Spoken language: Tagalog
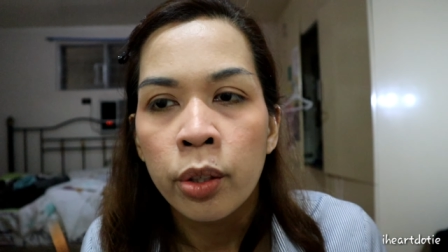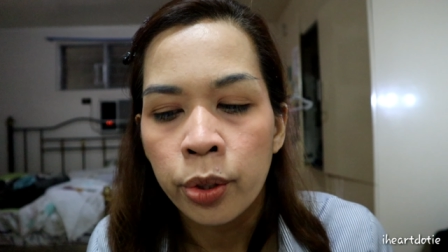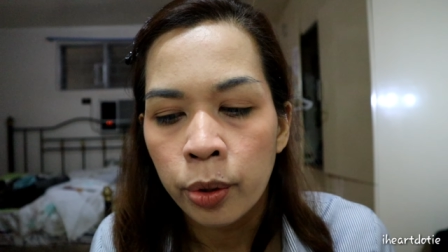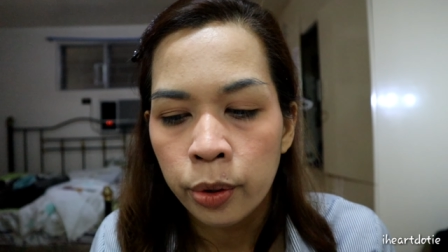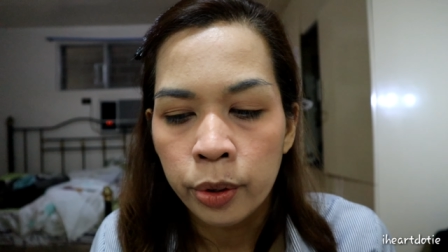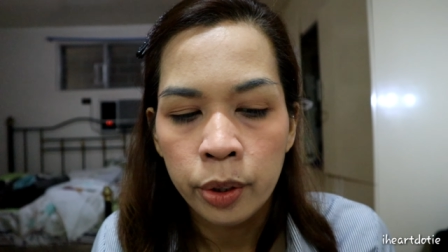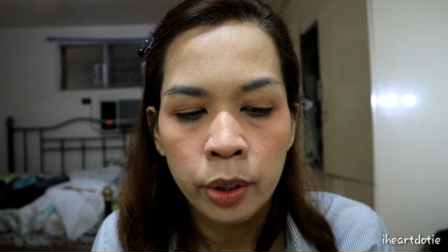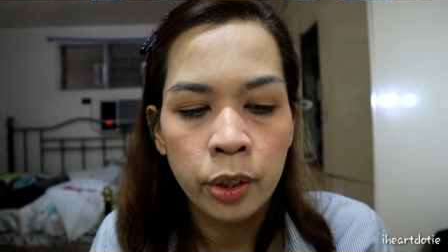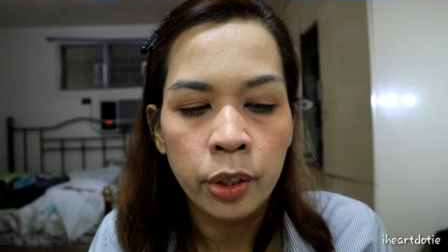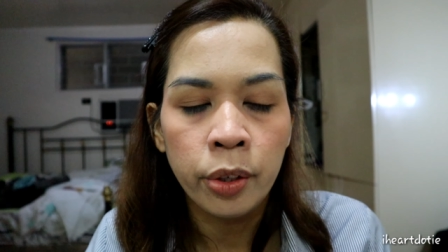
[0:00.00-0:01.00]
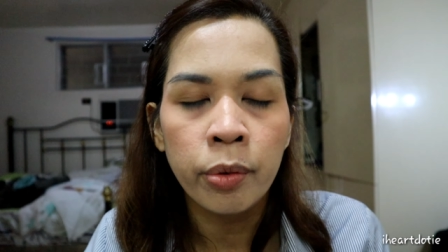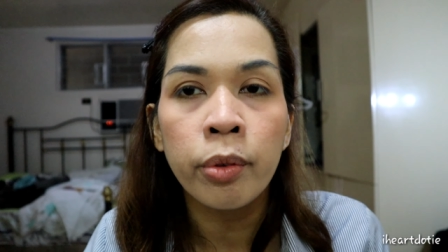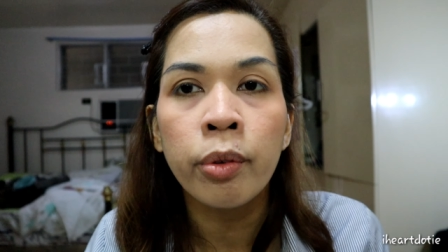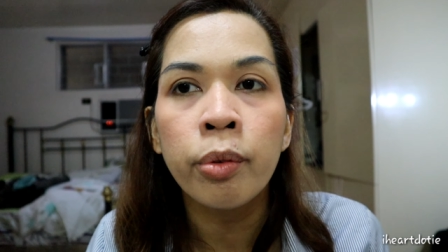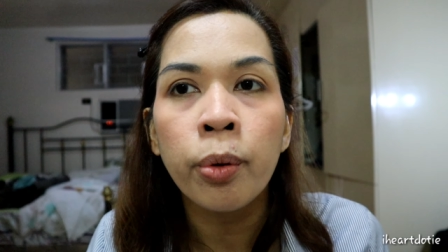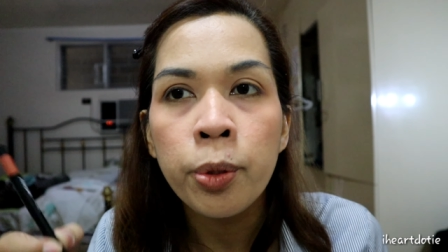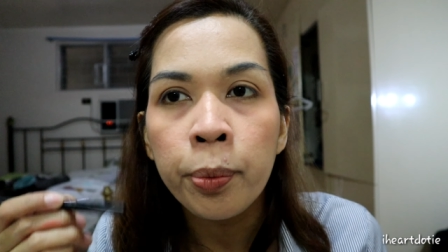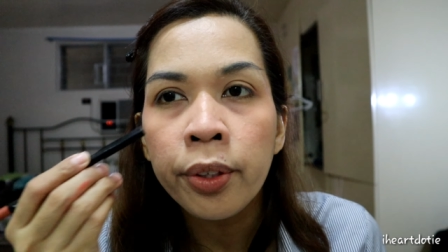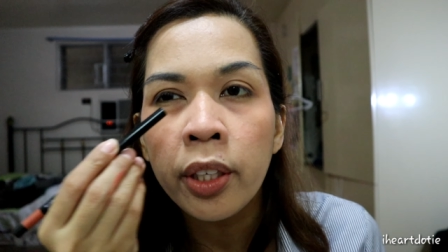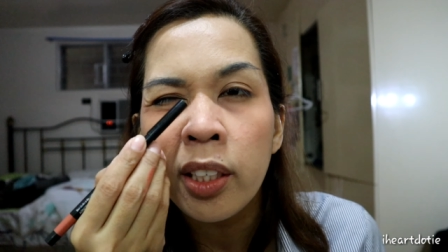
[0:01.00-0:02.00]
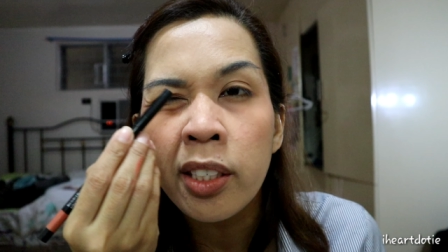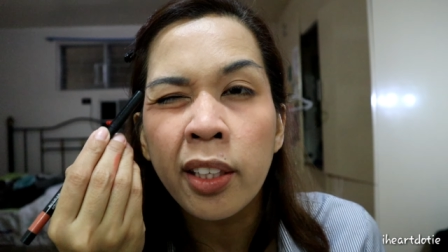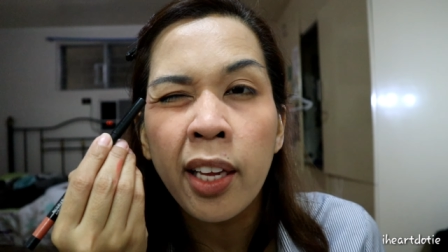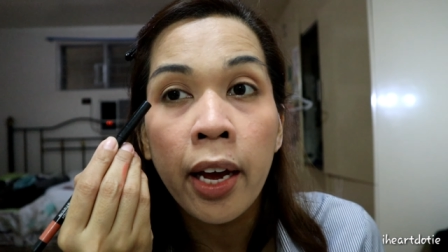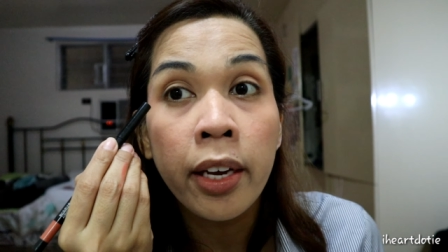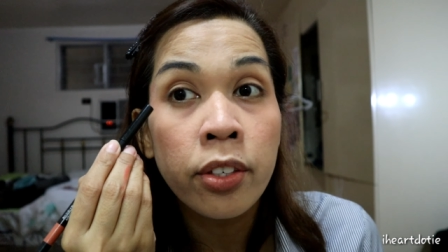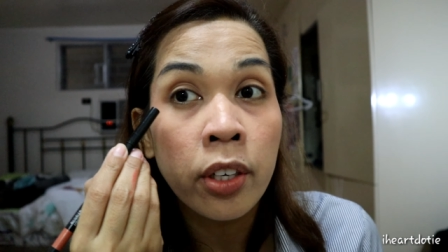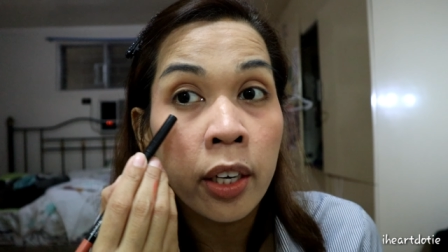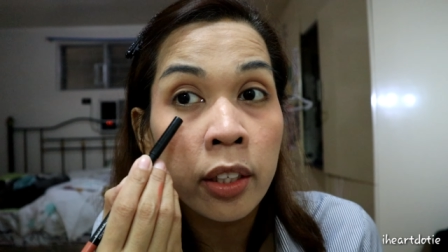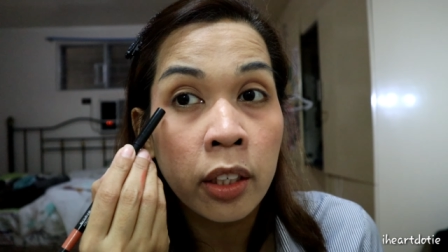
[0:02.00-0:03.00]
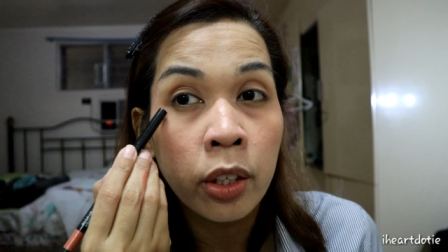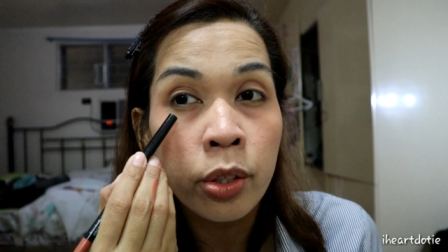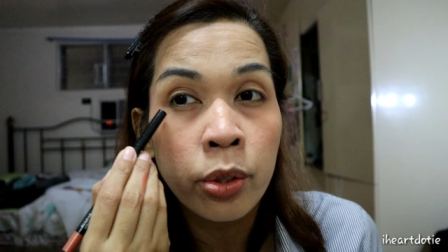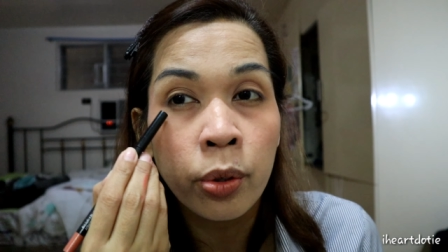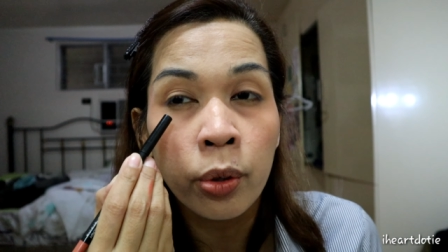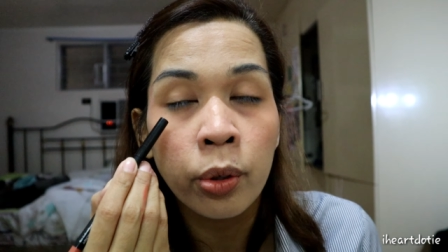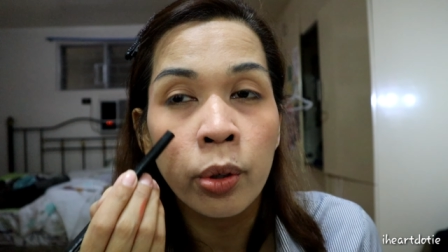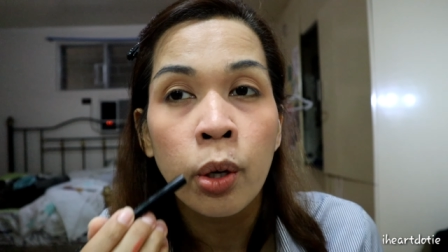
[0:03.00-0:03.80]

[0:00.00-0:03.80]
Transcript: So, yung Rose Burgundy sa taas, siya dito.